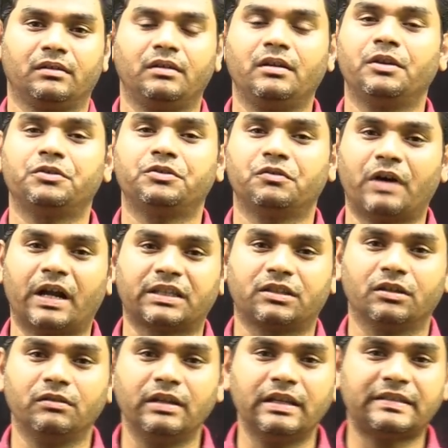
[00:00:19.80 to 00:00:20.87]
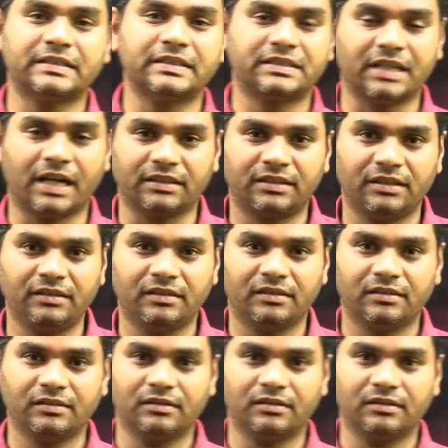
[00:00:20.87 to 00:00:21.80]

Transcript: ఈరోజు వార్తలు నిలిచిన జాతీయ